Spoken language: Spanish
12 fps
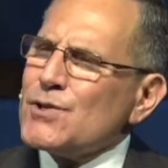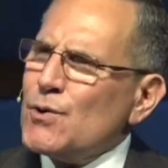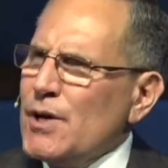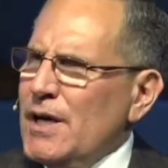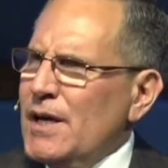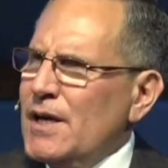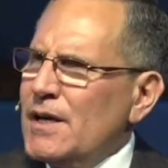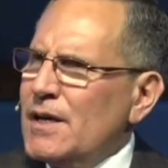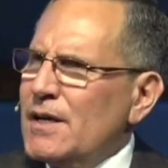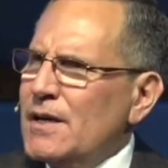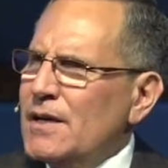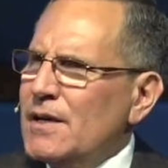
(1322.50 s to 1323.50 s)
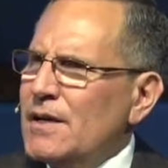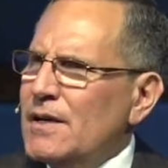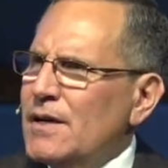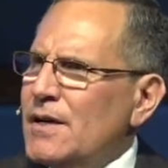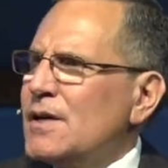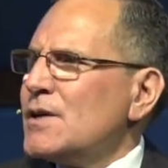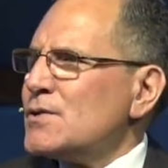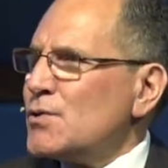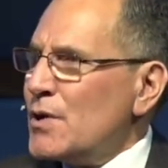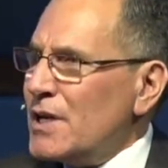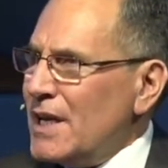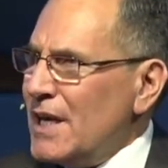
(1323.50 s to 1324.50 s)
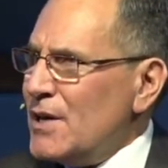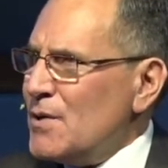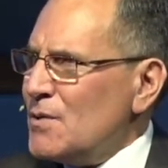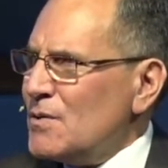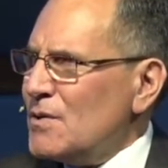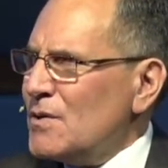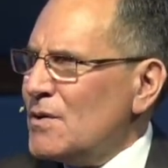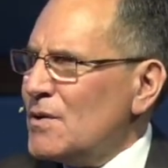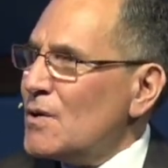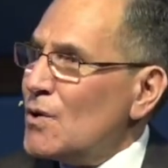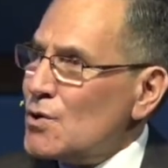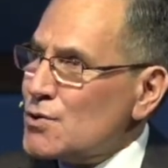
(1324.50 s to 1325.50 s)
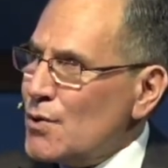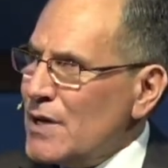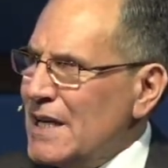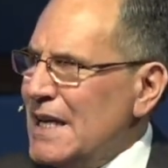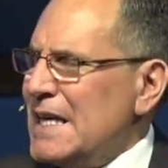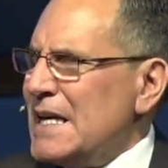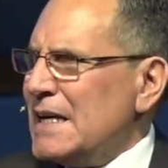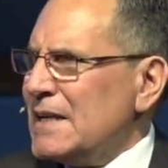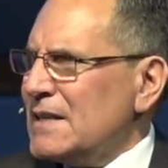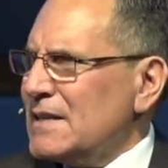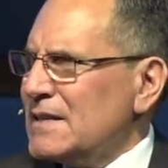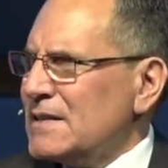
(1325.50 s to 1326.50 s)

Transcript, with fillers: soy? ¿Soy niño o soy niña?